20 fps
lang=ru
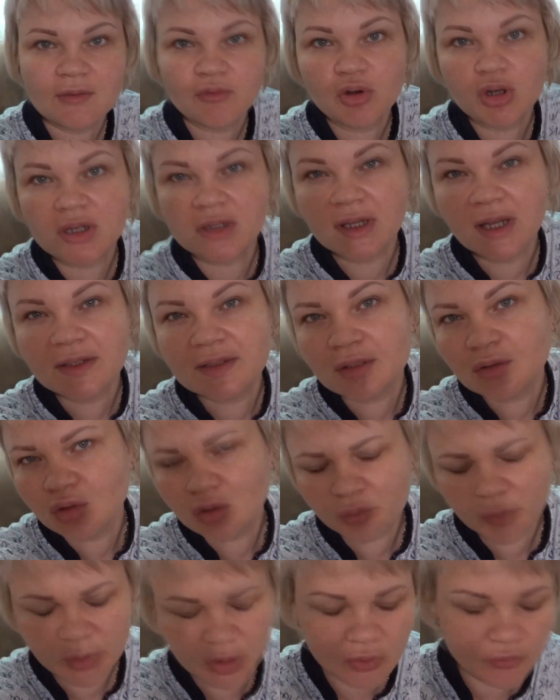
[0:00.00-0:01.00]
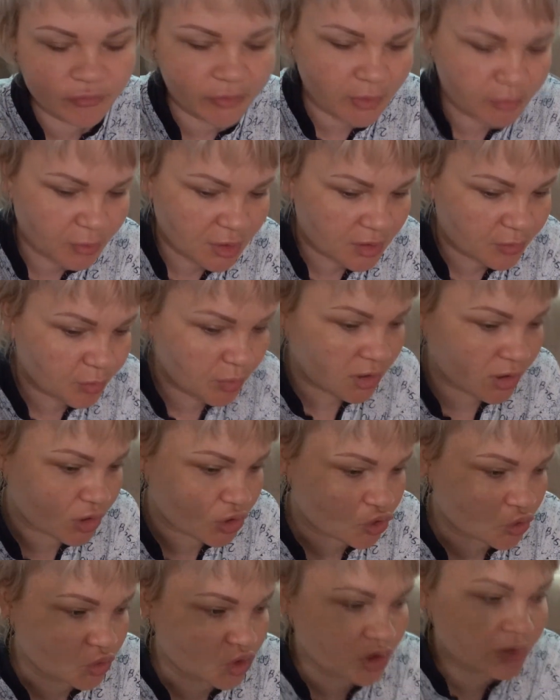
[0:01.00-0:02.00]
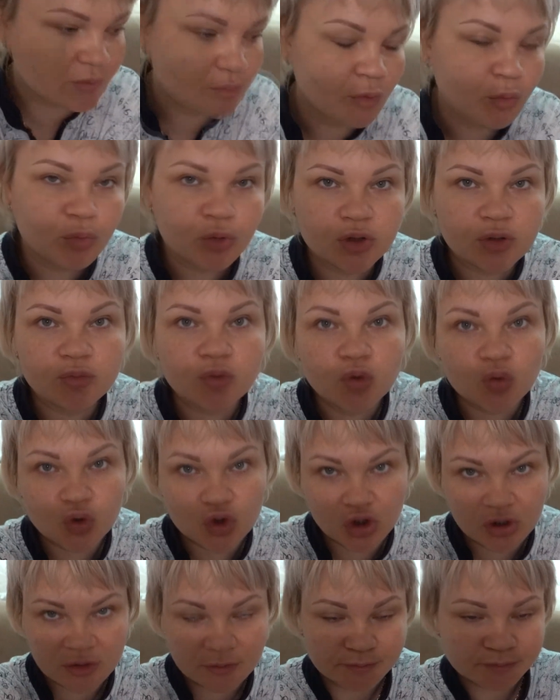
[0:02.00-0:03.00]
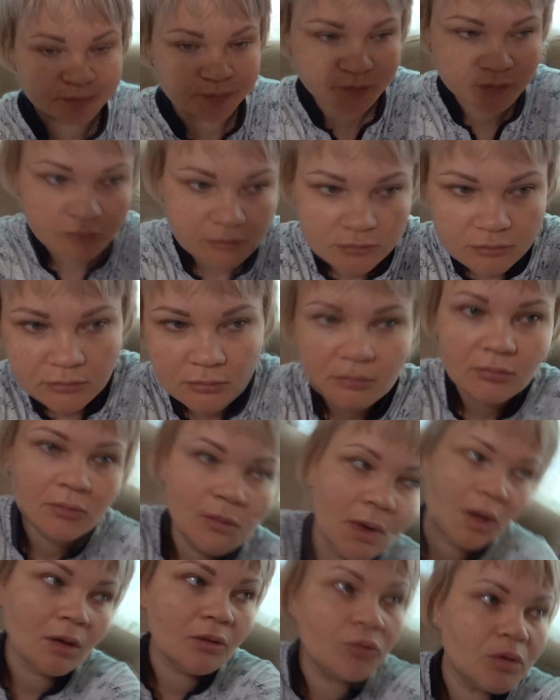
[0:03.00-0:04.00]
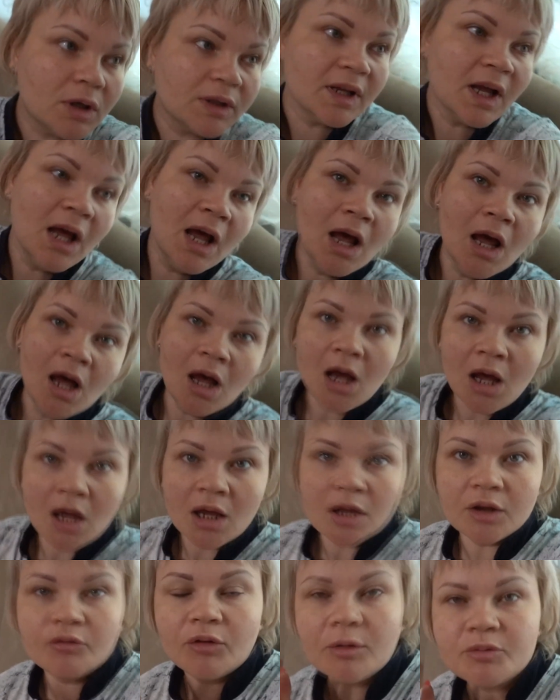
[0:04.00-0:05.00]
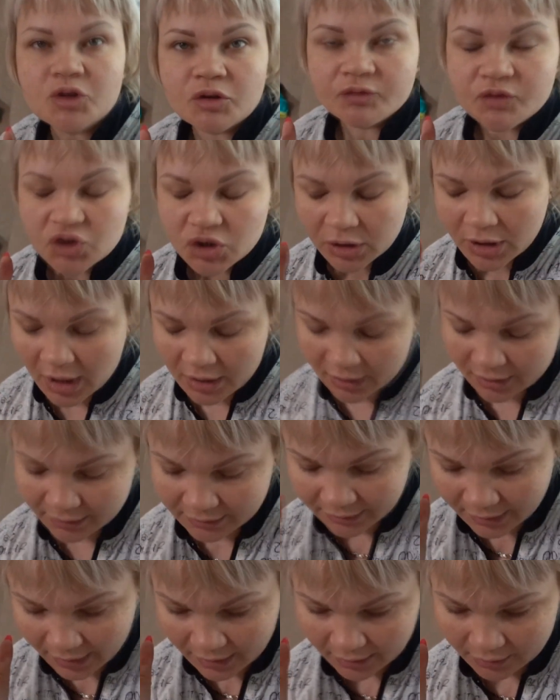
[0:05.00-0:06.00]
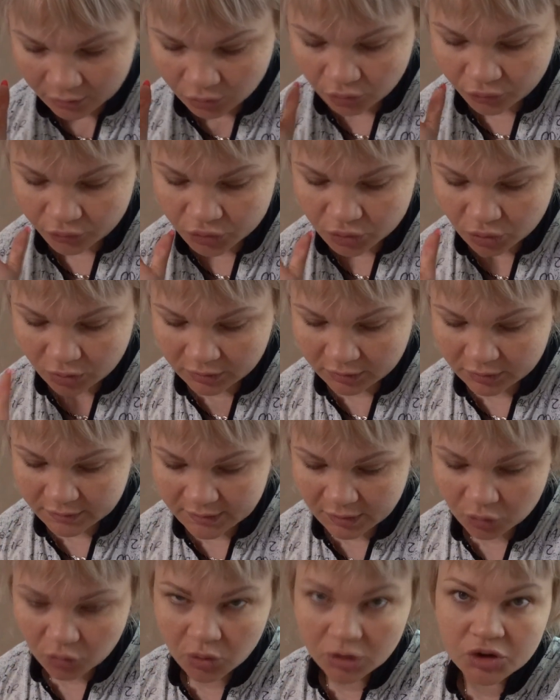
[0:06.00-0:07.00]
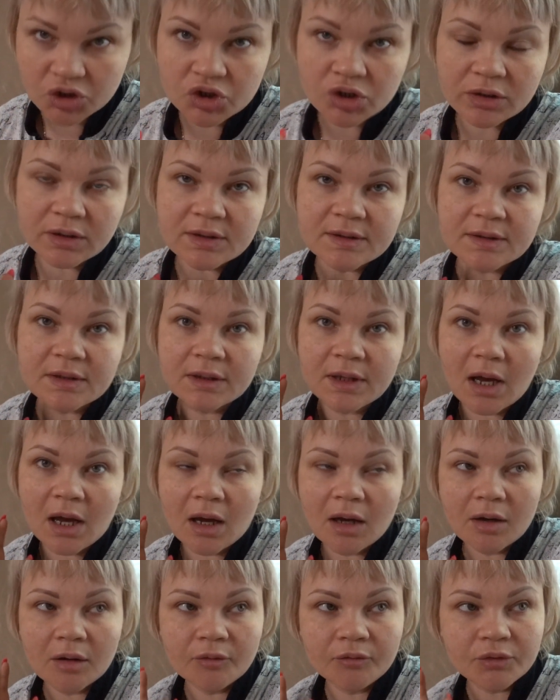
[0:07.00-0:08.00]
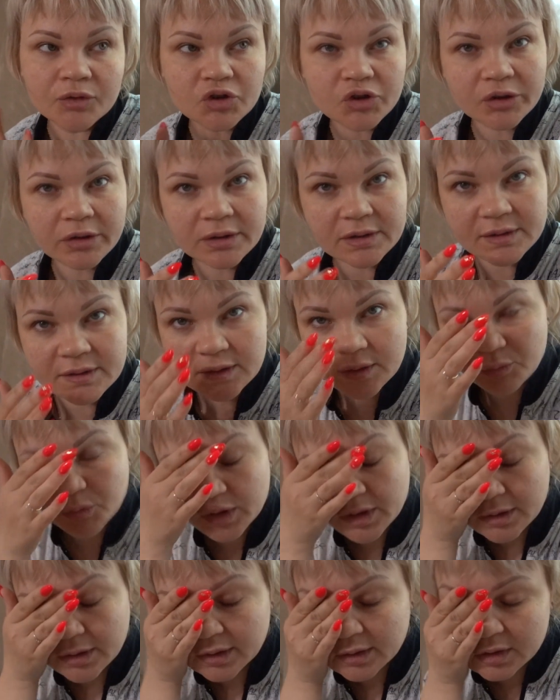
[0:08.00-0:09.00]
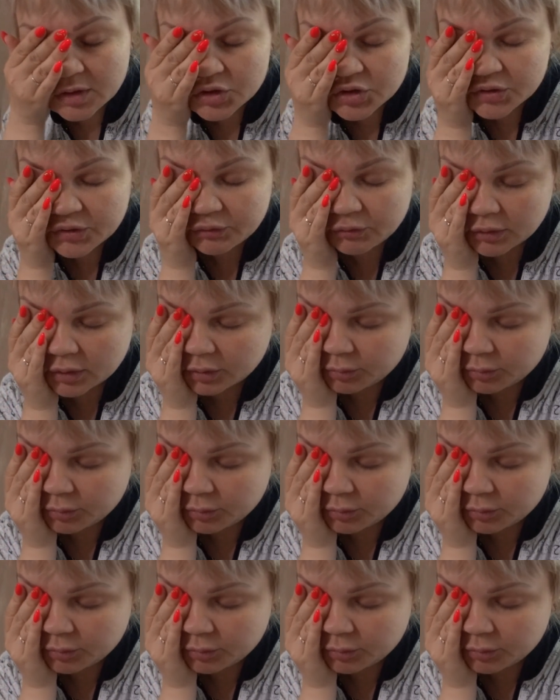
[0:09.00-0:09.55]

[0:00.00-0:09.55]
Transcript: его, когда оденут, потом вам их покажу. Сейчас мы будем кушать. Вот. И, в общем, вчера, когда, ну, все это закончилось, я вышла из стоматологического